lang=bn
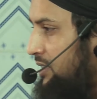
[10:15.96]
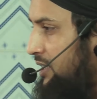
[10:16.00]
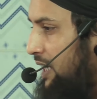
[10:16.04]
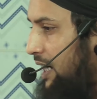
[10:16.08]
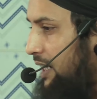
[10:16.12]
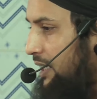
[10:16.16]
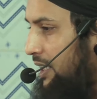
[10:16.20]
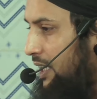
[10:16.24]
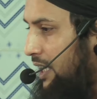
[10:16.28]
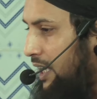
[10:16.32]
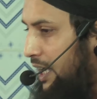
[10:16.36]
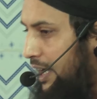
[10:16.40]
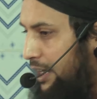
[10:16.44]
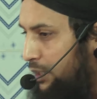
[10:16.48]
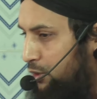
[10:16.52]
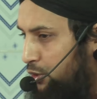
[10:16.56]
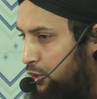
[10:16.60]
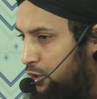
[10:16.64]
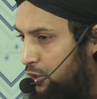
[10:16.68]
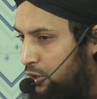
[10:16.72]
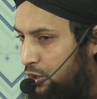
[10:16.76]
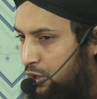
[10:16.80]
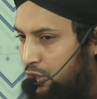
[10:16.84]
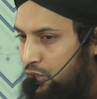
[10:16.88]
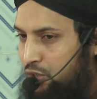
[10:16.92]
যাকে
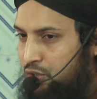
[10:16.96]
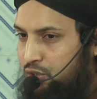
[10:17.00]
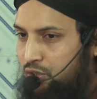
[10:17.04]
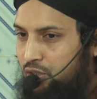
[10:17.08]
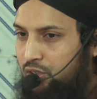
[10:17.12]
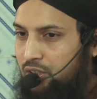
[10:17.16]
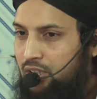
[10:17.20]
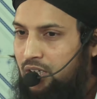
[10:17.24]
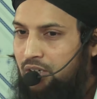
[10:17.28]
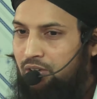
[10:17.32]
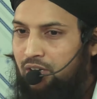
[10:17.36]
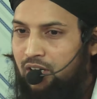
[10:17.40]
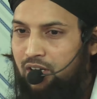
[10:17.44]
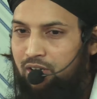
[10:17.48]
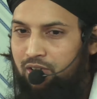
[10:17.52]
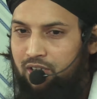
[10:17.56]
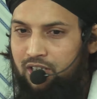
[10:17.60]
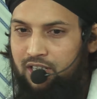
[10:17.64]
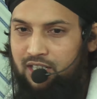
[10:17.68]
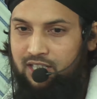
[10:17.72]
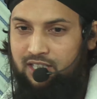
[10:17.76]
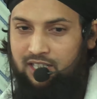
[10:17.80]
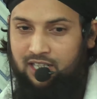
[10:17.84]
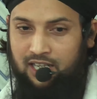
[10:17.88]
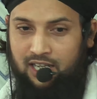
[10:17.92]
এত কষ্ট দেওয়া
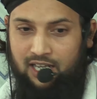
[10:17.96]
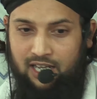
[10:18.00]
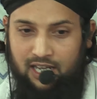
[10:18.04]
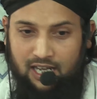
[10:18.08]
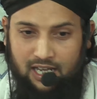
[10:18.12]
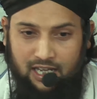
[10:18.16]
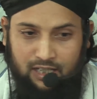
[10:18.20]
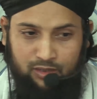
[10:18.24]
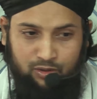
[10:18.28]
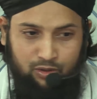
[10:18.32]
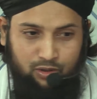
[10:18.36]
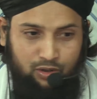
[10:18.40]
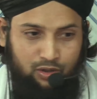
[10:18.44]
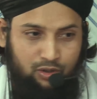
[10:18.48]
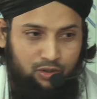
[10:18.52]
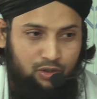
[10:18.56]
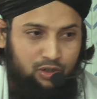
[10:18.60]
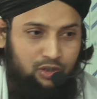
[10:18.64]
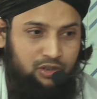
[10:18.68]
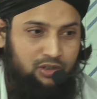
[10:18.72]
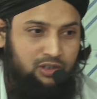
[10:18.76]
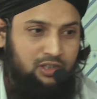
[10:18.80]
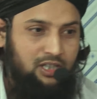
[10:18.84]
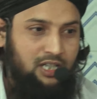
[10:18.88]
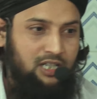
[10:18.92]
হয়েছে এত
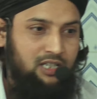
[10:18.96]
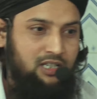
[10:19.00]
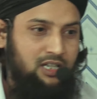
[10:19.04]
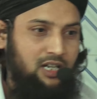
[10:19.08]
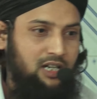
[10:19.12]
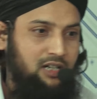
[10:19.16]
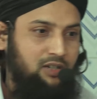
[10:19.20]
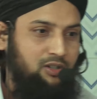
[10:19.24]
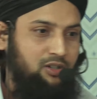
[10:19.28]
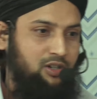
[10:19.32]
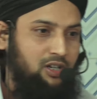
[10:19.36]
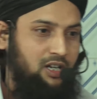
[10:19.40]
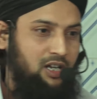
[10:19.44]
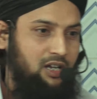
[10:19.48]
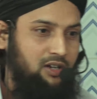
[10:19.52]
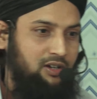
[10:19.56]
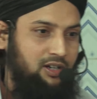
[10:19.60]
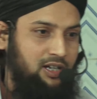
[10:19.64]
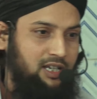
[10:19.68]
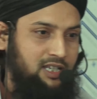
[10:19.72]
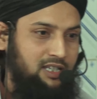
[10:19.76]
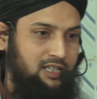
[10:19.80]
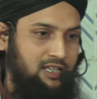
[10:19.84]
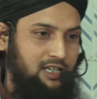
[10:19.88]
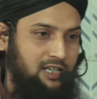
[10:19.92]
অত্যাচার করা
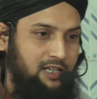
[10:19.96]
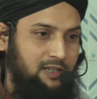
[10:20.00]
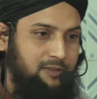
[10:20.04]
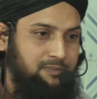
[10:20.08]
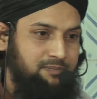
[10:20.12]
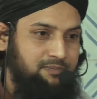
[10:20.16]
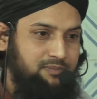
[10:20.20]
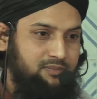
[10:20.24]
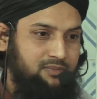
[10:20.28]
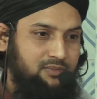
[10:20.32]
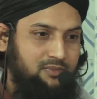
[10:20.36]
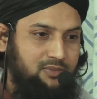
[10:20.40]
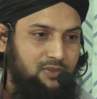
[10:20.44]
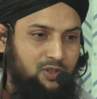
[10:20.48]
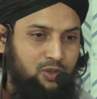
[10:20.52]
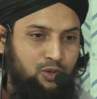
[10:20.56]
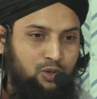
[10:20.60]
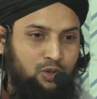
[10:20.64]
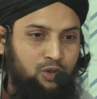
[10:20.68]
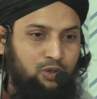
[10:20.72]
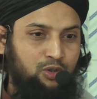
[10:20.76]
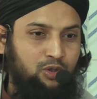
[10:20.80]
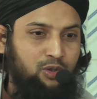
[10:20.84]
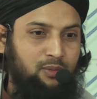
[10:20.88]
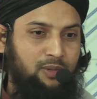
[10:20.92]
হয়েছে
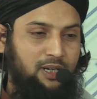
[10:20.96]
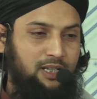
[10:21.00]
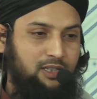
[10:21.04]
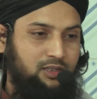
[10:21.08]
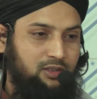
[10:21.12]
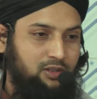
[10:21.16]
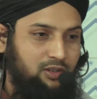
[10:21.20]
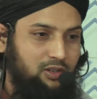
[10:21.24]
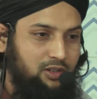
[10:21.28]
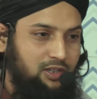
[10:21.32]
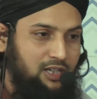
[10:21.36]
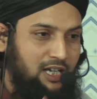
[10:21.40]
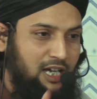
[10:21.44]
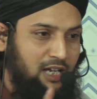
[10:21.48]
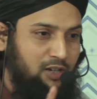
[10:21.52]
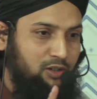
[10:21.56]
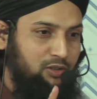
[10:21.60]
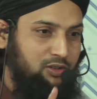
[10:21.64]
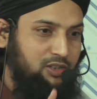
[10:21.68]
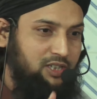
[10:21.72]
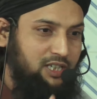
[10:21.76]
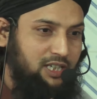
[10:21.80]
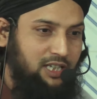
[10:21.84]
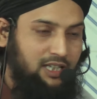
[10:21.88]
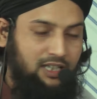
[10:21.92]
শুধুমাত্র
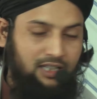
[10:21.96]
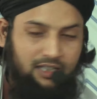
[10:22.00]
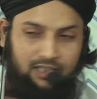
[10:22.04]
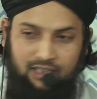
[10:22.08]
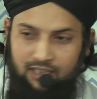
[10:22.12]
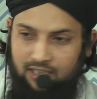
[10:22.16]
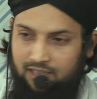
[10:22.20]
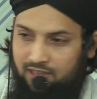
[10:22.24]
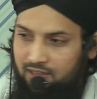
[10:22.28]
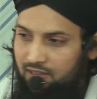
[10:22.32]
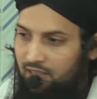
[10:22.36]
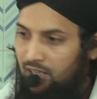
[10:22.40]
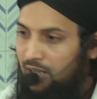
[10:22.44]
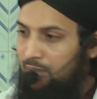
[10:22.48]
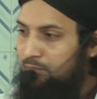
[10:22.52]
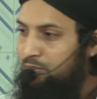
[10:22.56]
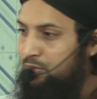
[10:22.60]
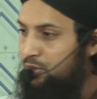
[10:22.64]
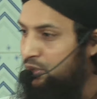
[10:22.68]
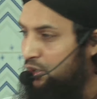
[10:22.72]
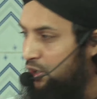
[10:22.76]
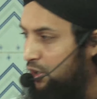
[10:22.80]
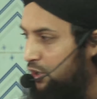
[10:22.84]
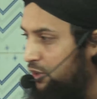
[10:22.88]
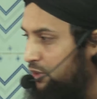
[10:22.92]
কারণ কি ইসলাম
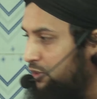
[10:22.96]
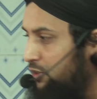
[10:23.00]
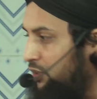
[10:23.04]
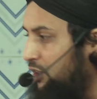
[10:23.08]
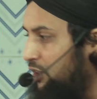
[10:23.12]
গ্রহণ